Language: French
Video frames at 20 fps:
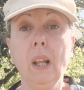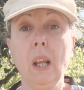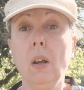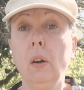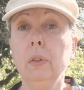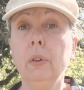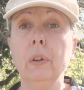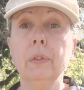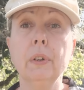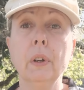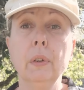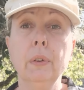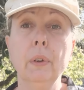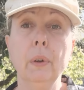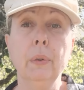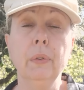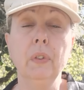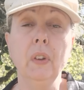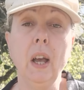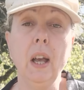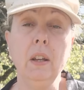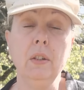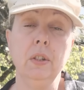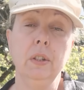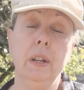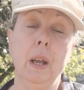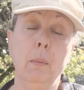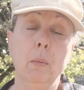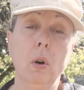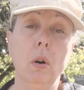Et en entendant ça,
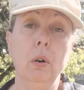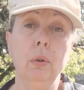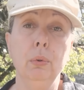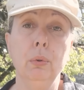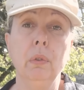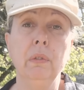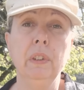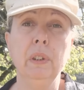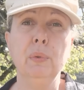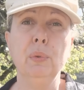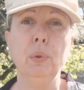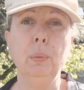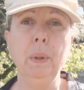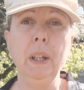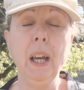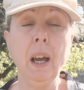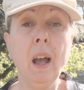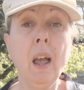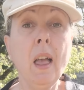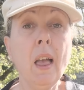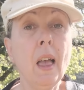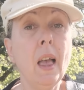j'ai d'abord eu envie de vomir.